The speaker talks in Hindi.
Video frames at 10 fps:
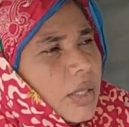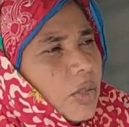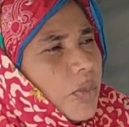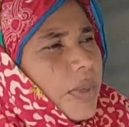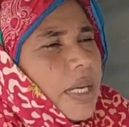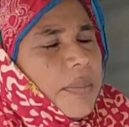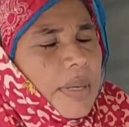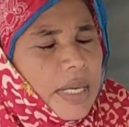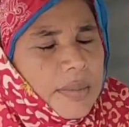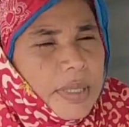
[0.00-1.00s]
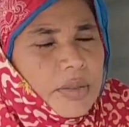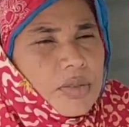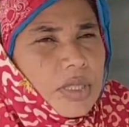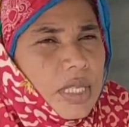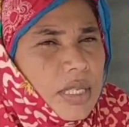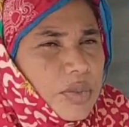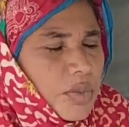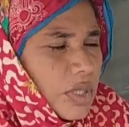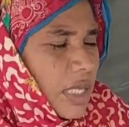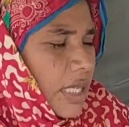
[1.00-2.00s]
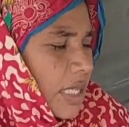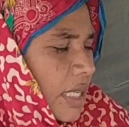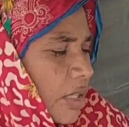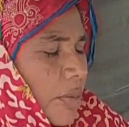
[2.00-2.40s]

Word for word: तो पहले मैंने भी एक उस तरह का सूट सिलाई किया था अब